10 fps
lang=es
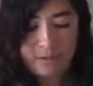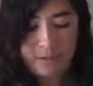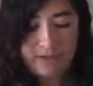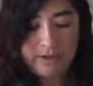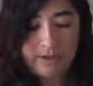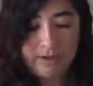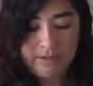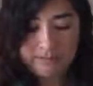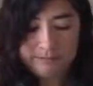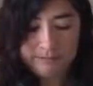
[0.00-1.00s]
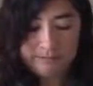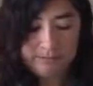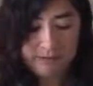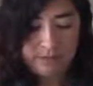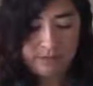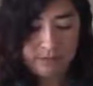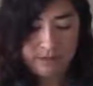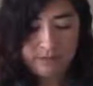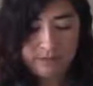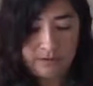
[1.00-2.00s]
Luego,
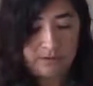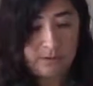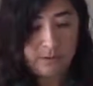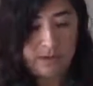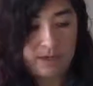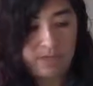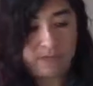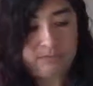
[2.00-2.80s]
acá lo tenemos apoyado